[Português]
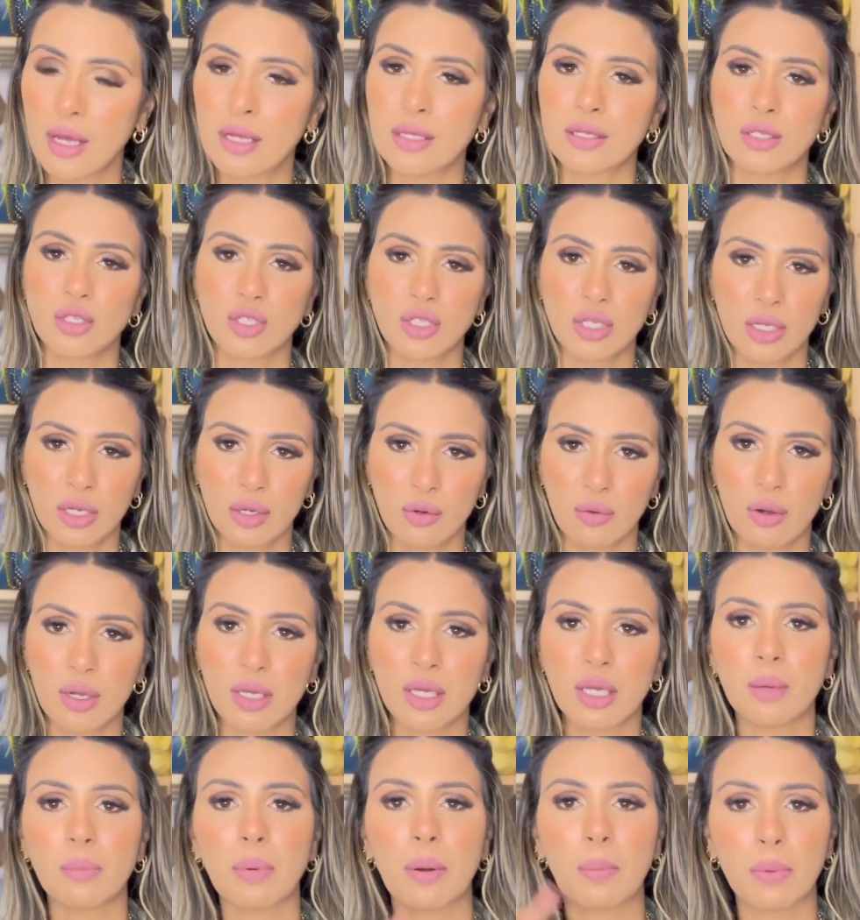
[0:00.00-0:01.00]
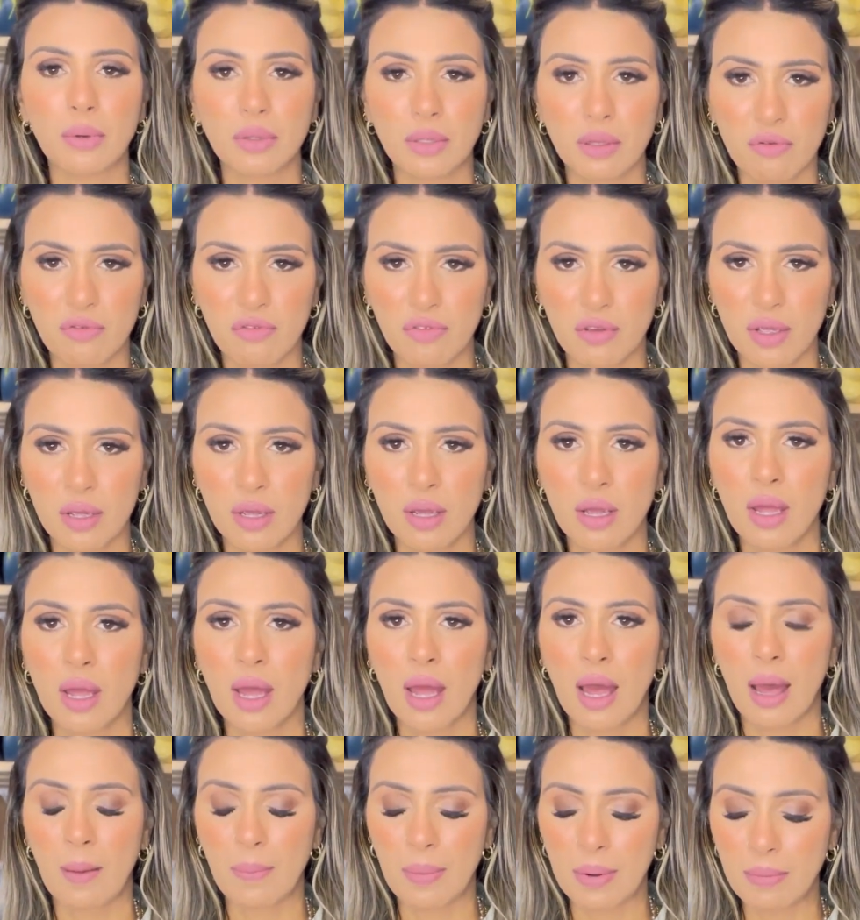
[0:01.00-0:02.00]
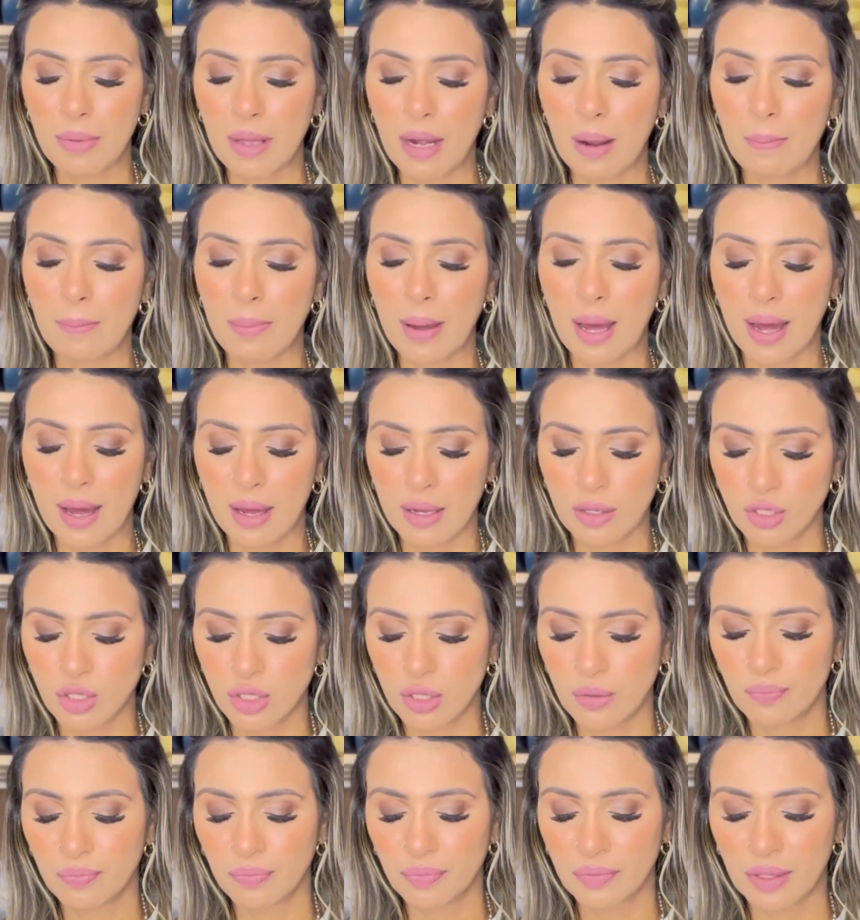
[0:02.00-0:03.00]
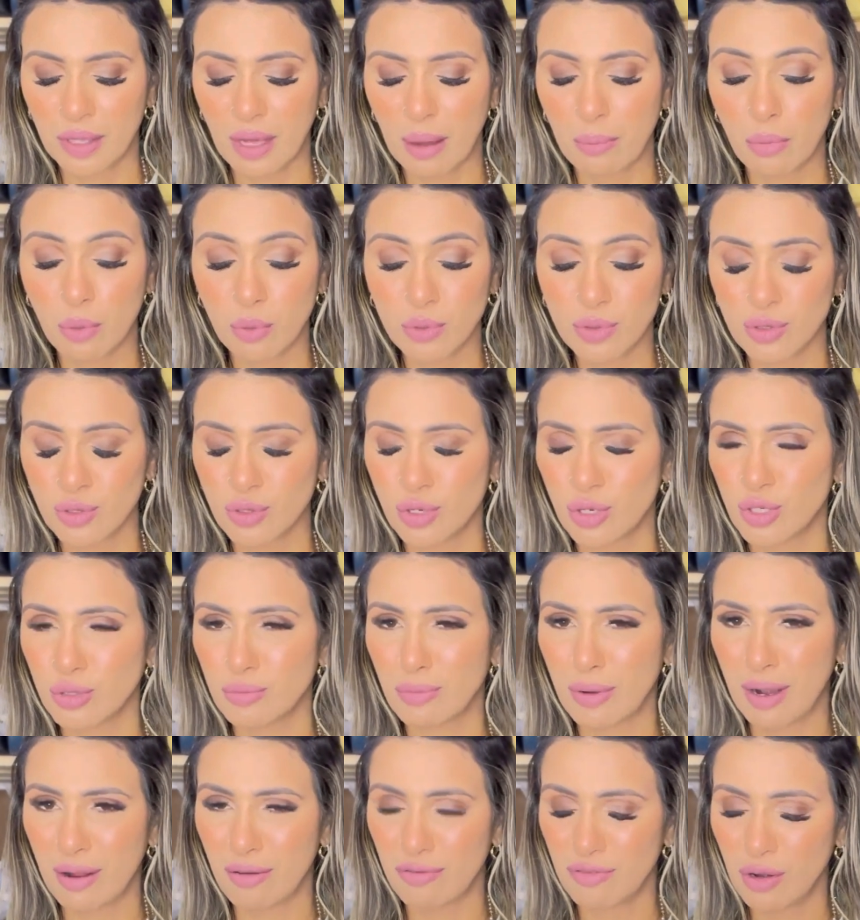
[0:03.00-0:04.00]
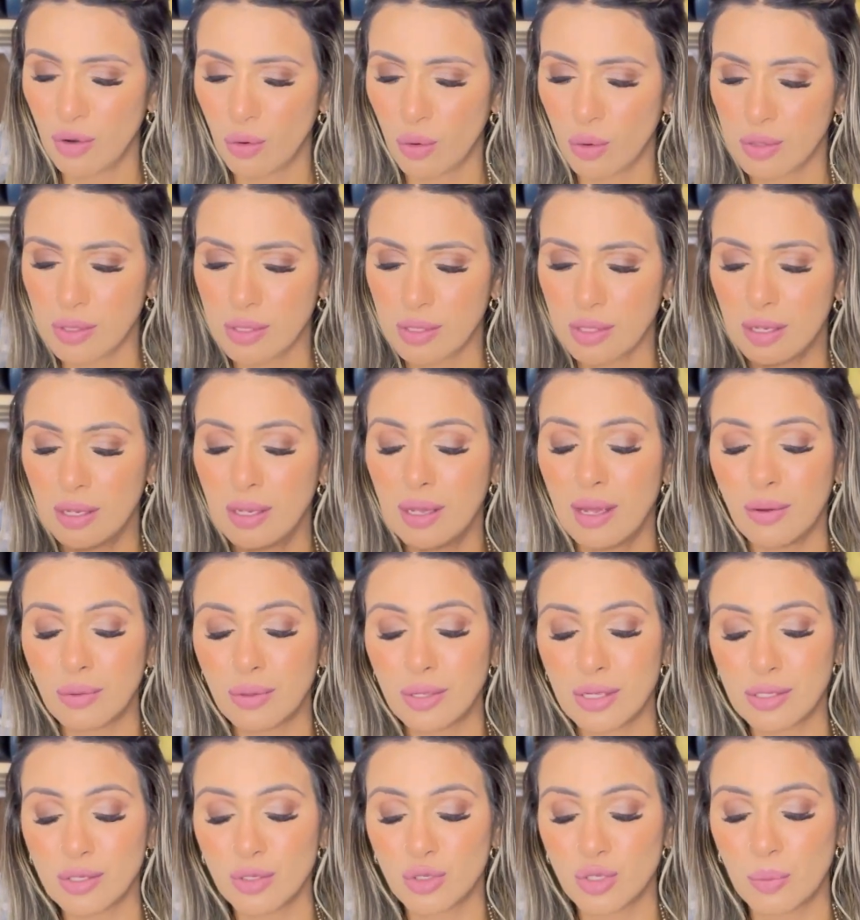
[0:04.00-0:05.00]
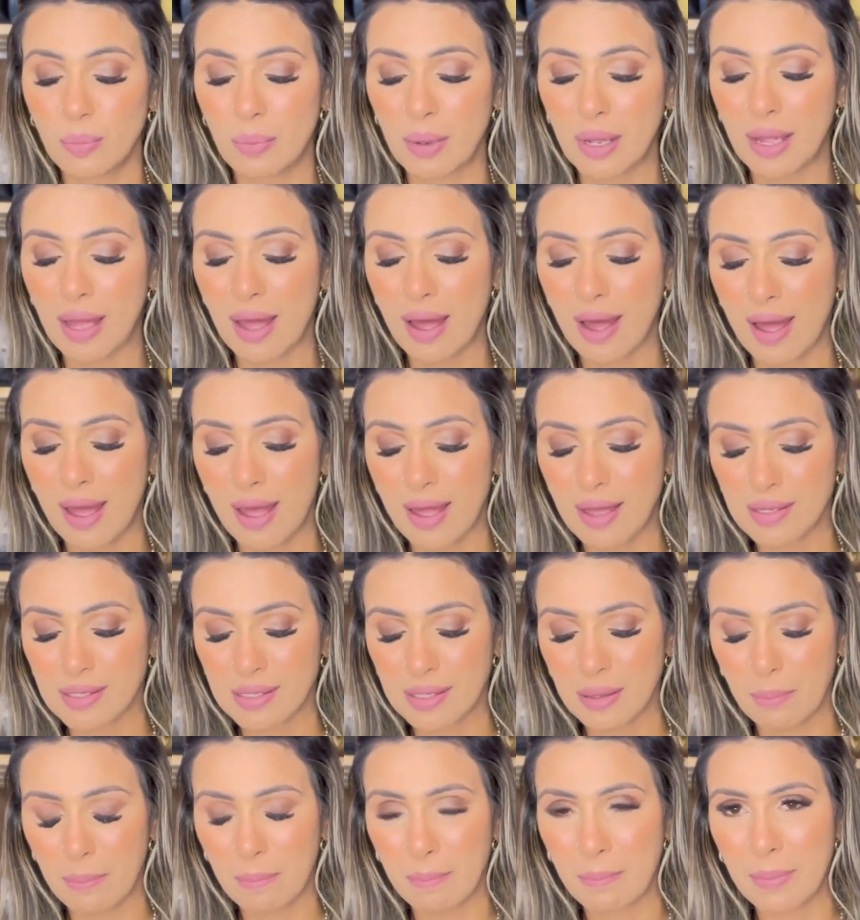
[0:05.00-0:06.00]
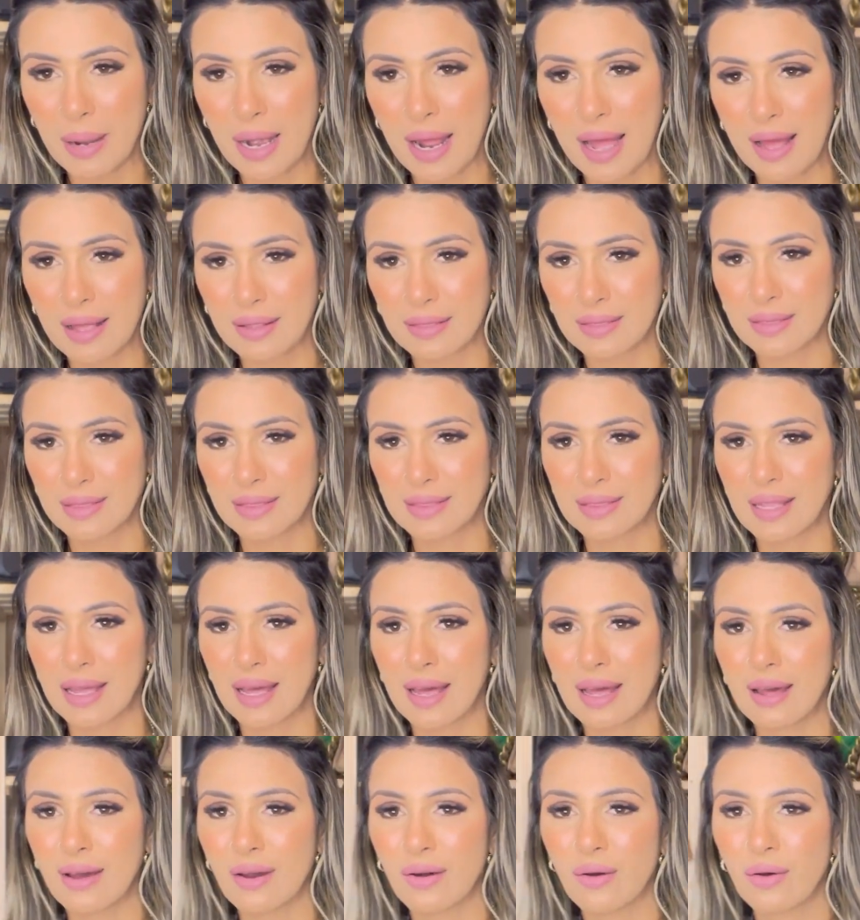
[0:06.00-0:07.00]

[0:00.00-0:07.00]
Vocês clicam aqui para poder ver a primeira parte, que é a bolsa, gente, maravilhosa. E eu decidi pegar essa prata.